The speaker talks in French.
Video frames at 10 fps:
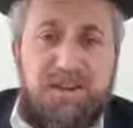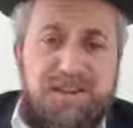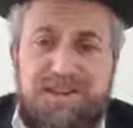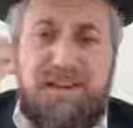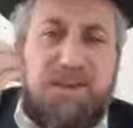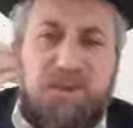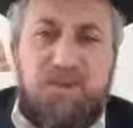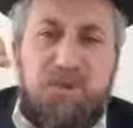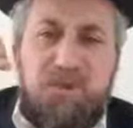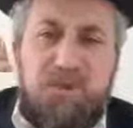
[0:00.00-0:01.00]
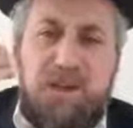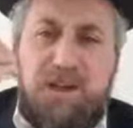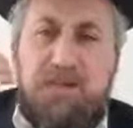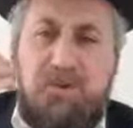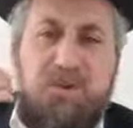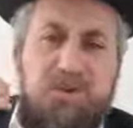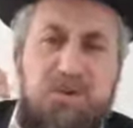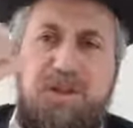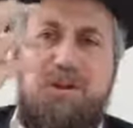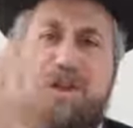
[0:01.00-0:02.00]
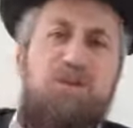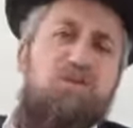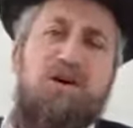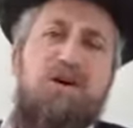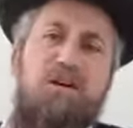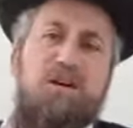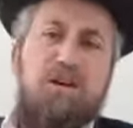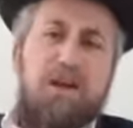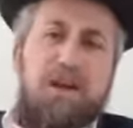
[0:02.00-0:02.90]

52 fois, elle est mentionnée dans la Torah,